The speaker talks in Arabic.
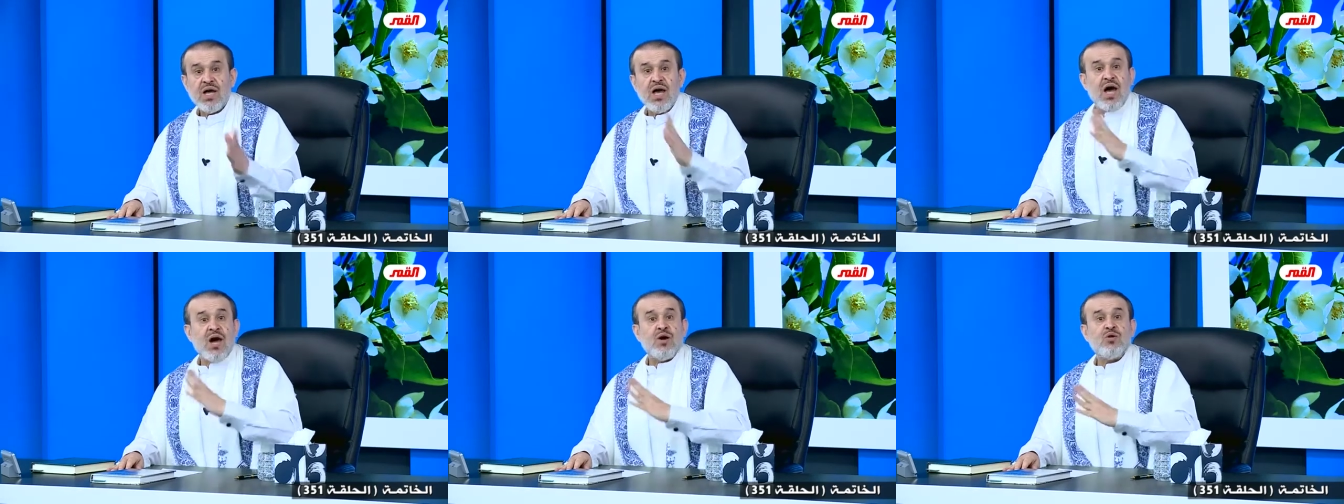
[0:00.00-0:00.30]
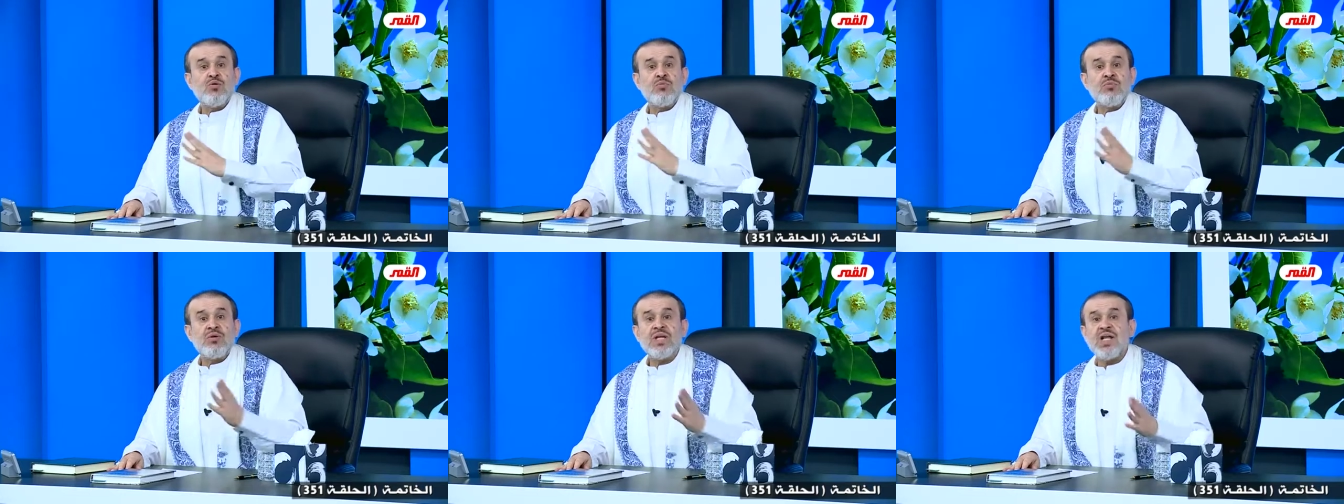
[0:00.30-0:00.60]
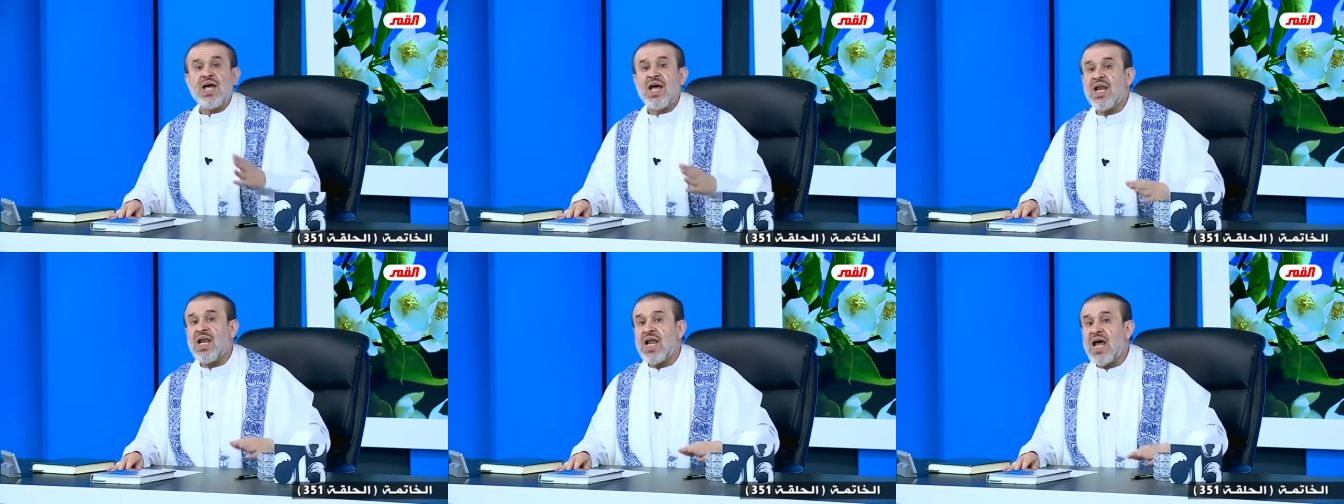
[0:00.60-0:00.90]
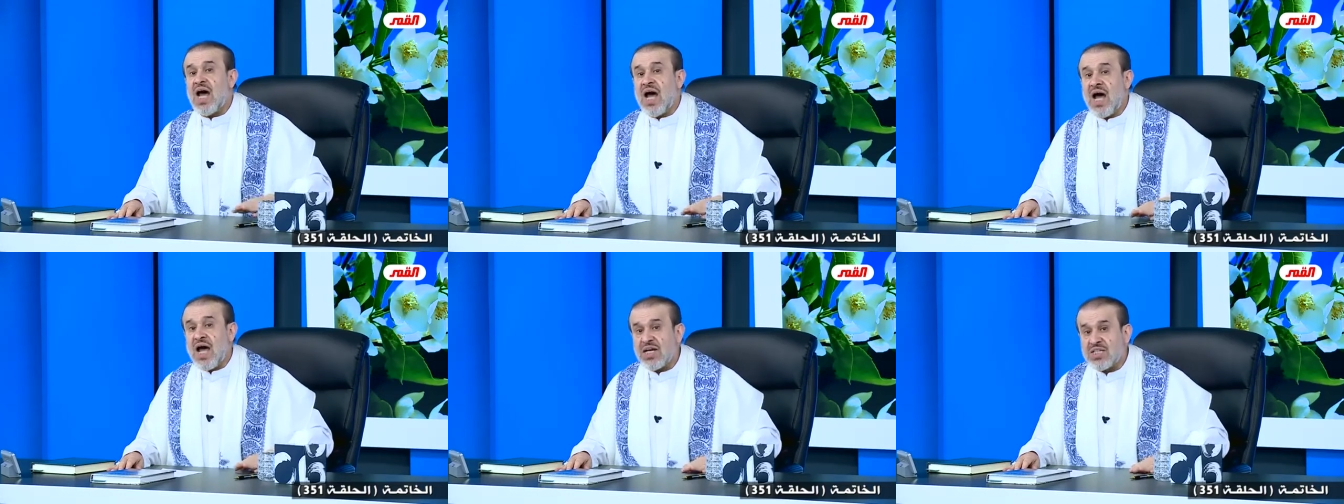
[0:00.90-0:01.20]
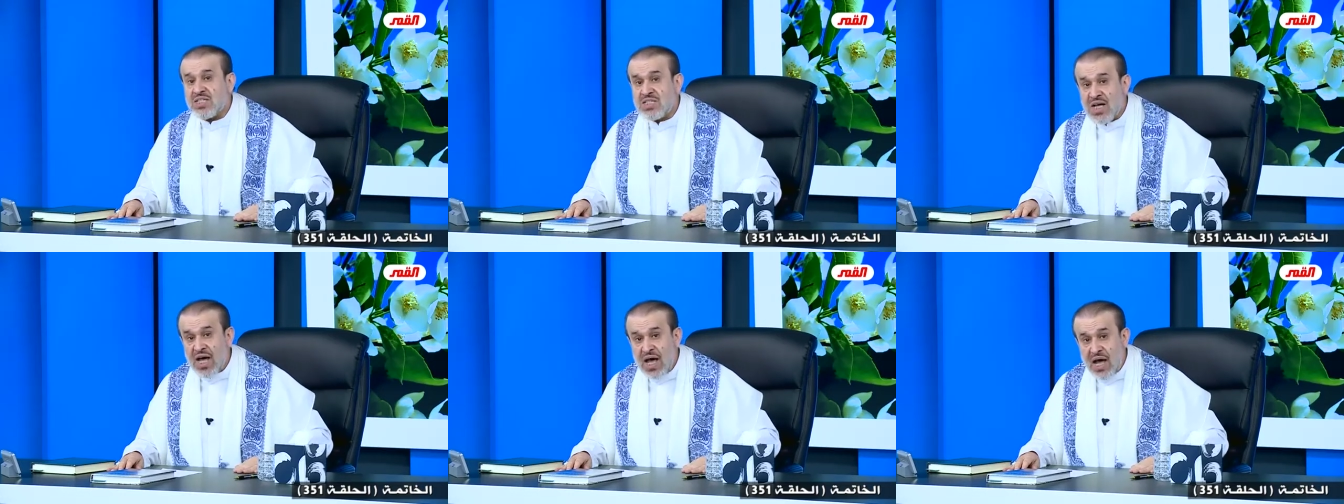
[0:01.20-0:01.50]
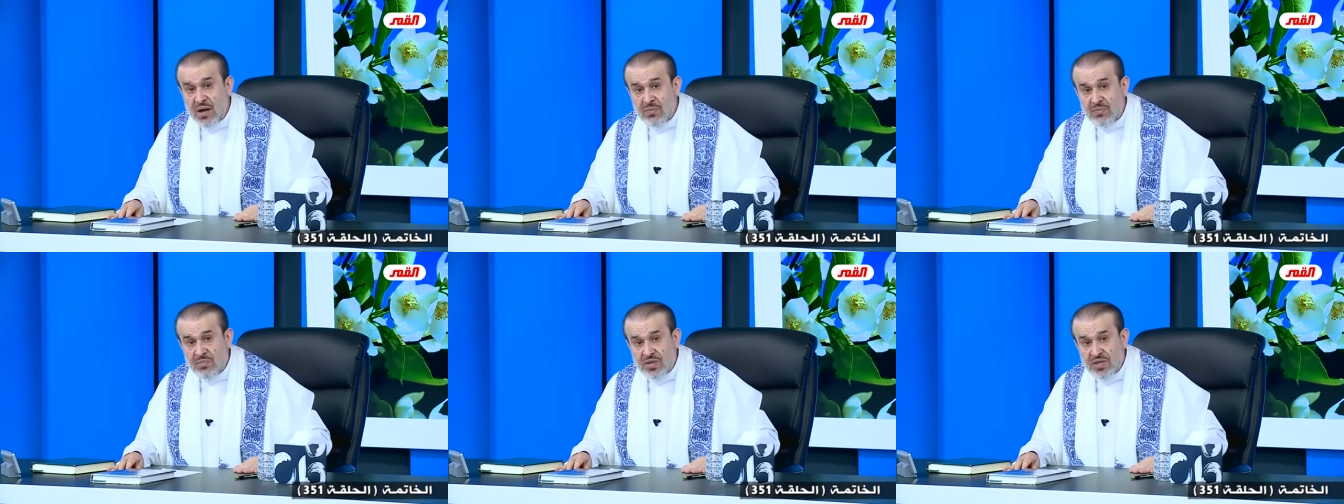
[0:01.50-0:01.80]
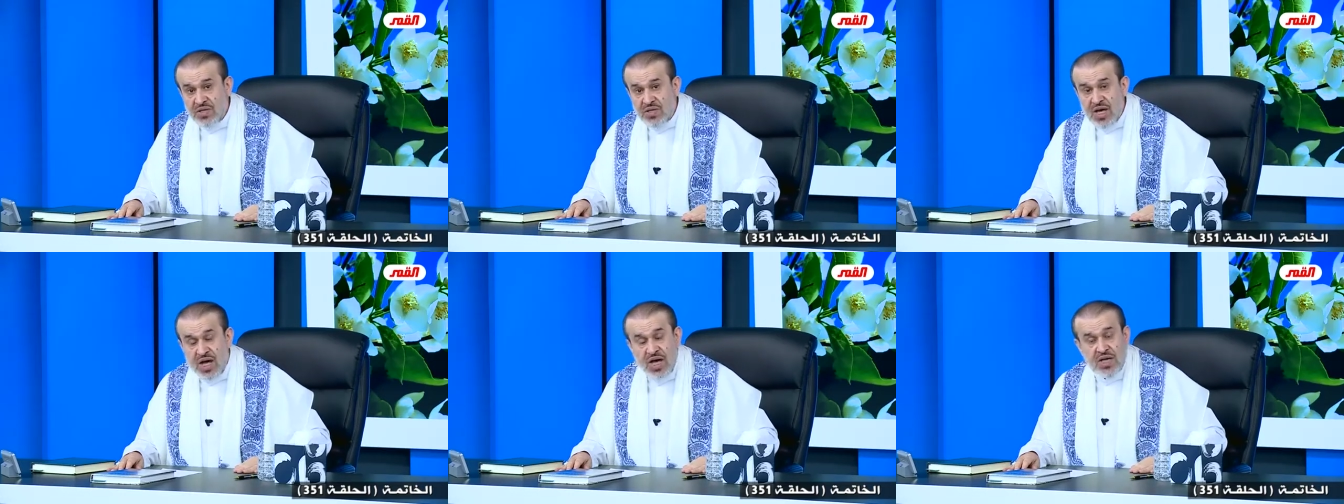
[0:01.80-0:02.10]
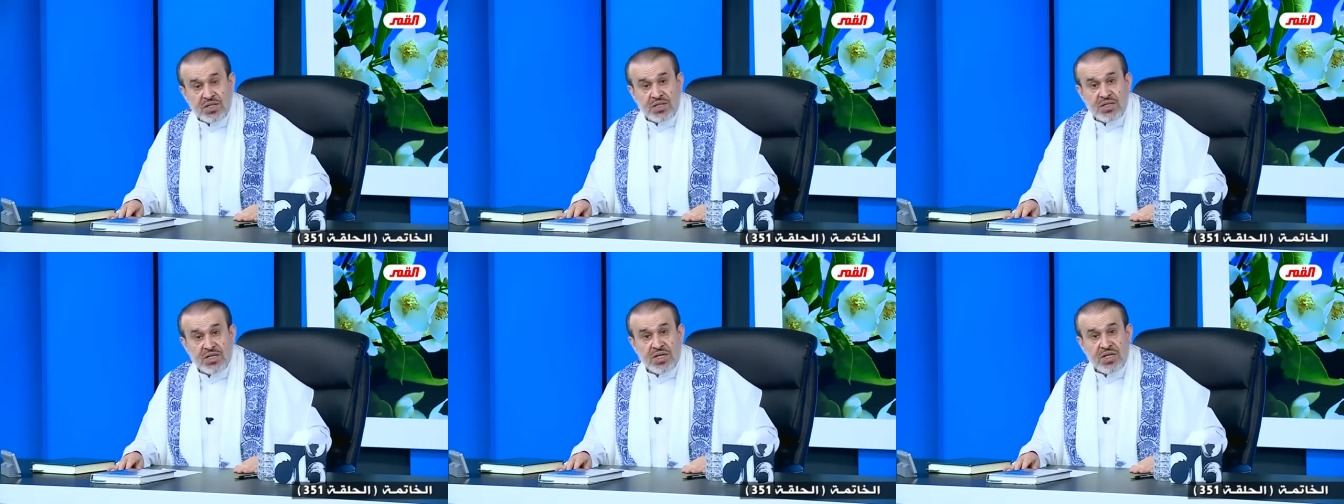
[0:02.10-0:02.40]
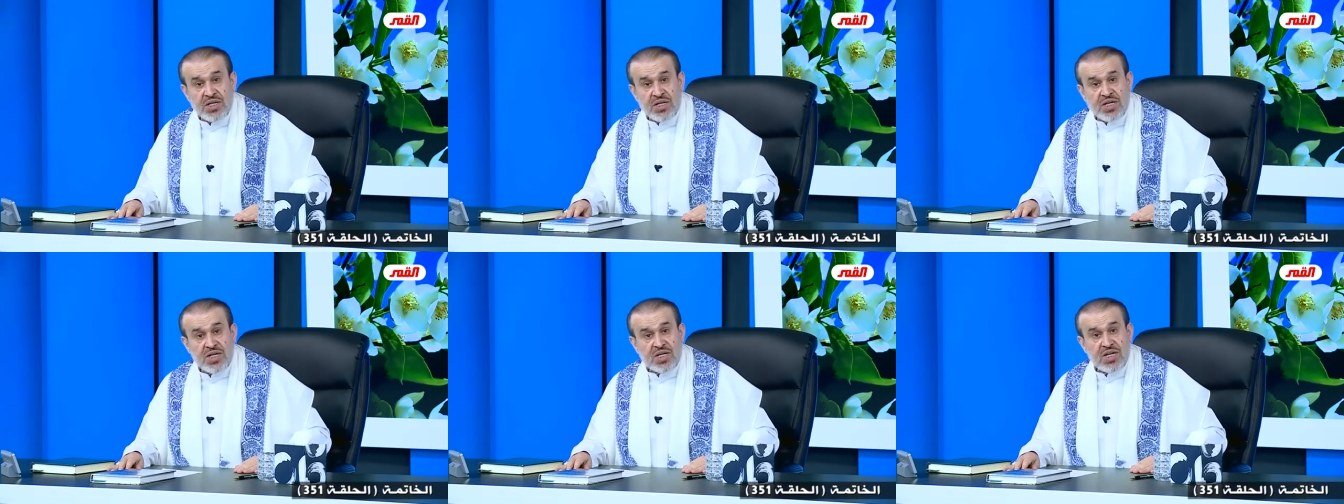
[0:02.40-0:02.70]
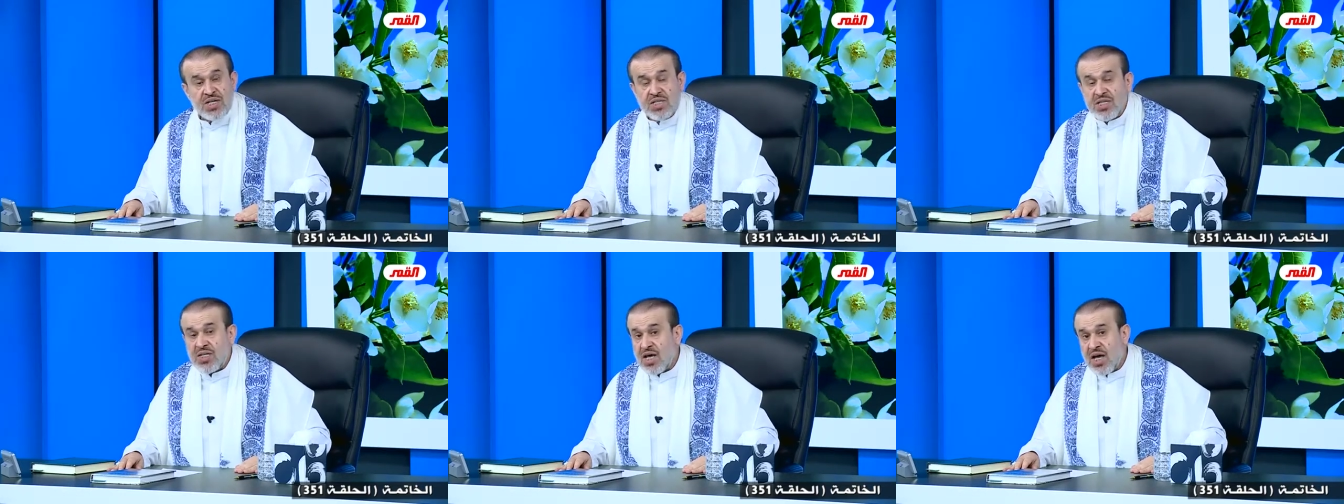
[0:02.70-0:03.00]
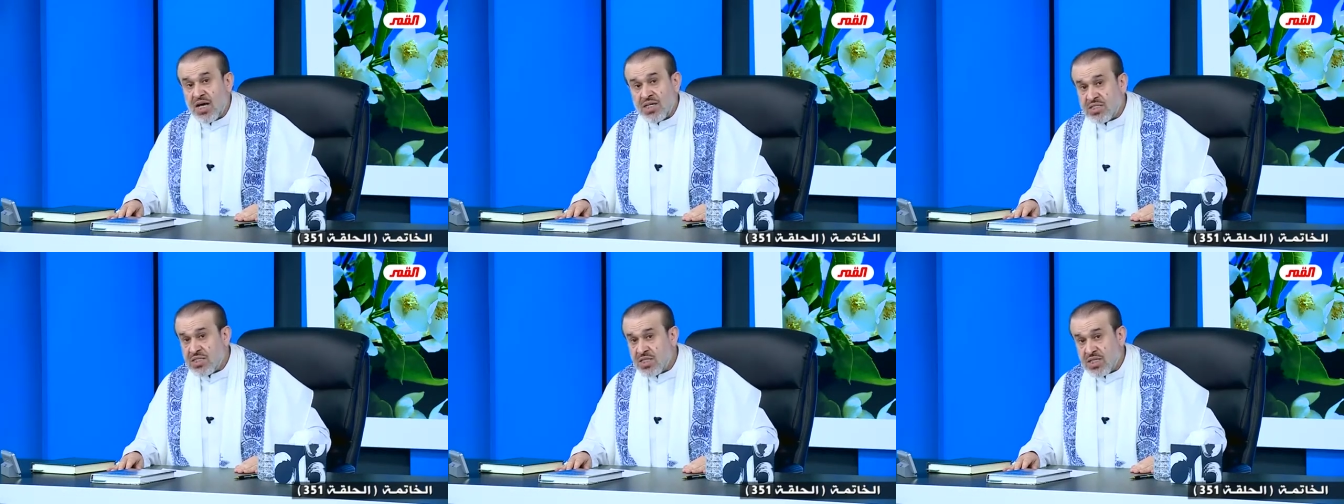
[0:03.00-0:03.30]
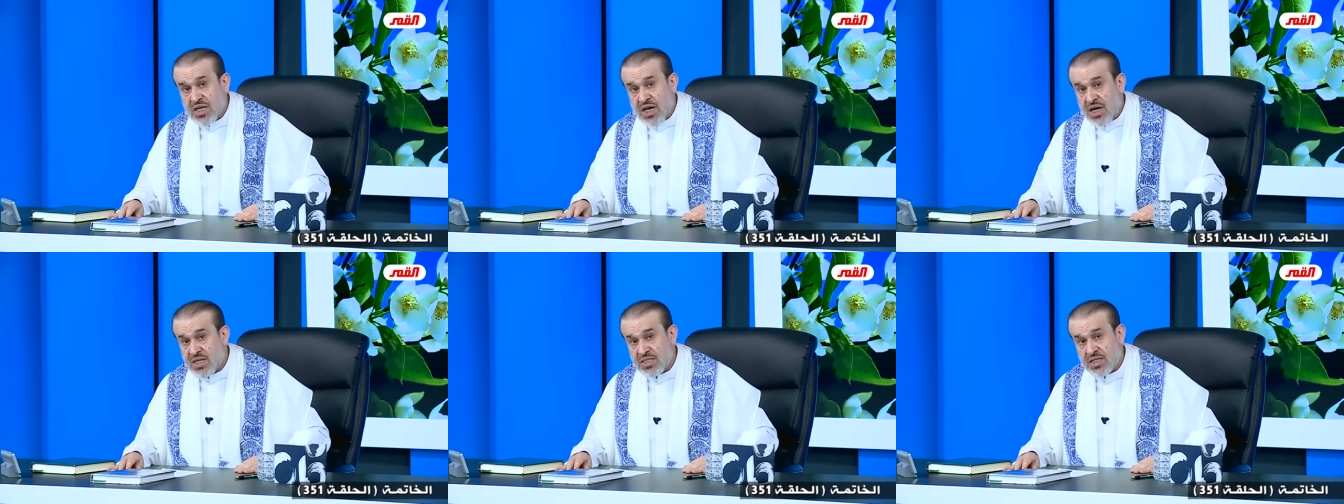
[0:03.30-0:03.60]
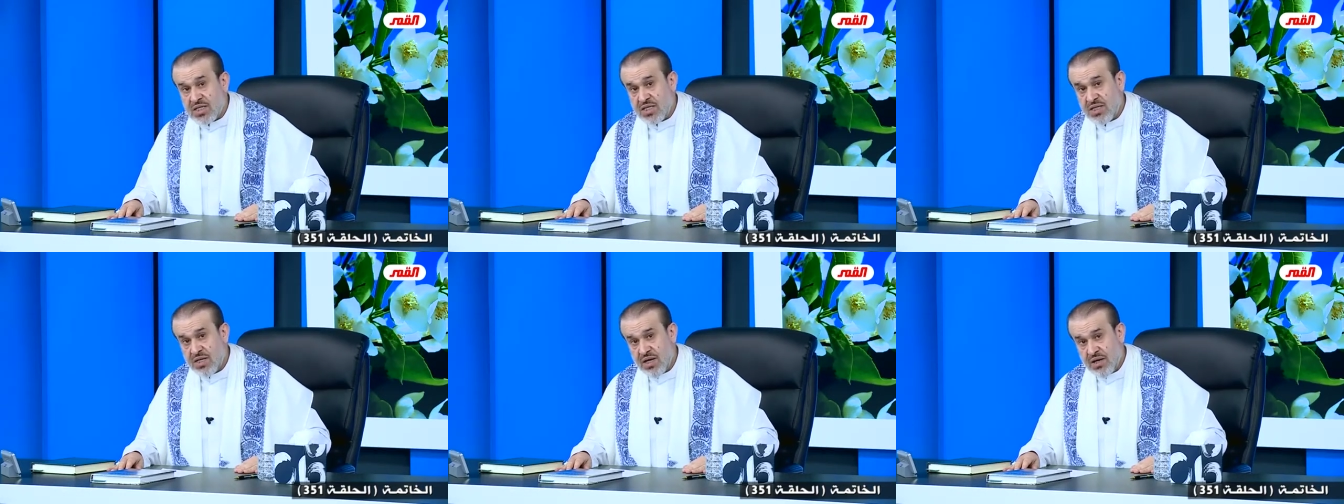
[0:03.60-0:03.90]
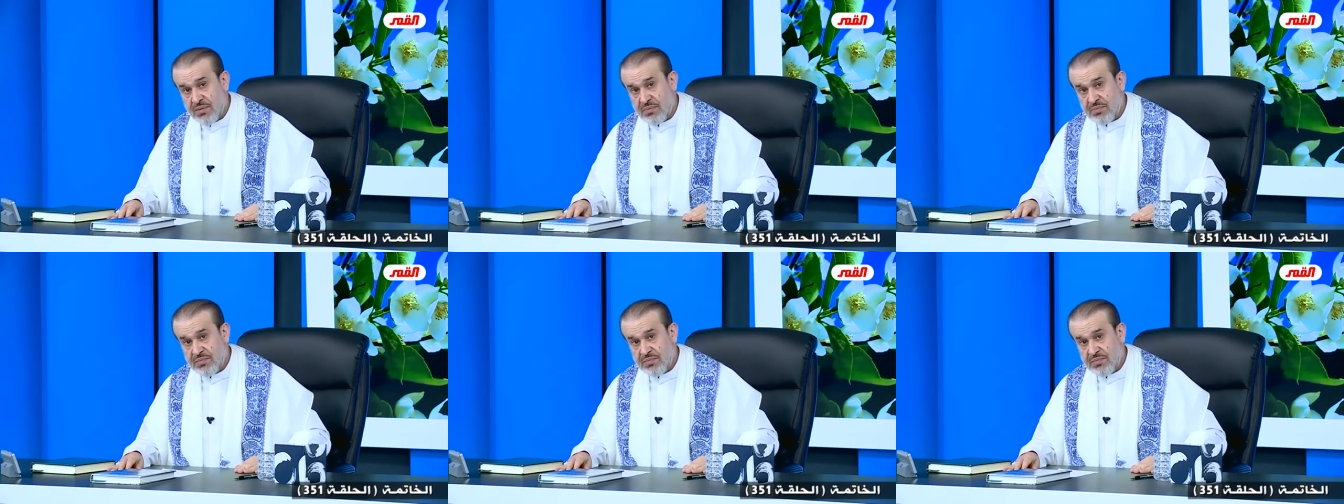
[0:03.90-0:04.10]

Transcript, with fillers: او من الاحزاب الدينيه السياسيه